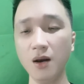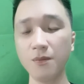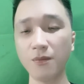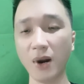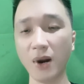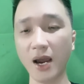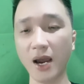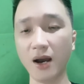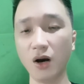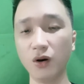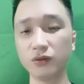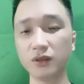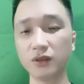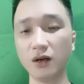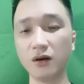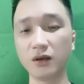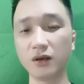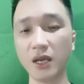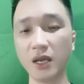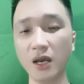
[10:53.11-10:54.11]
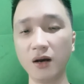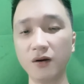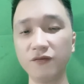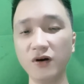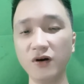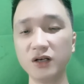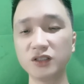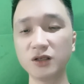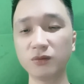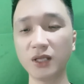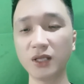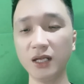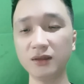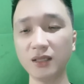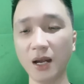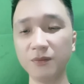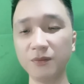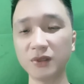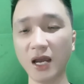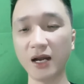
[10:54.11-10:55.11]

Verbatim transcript: mà hầu tử kia vừa trông thấy tam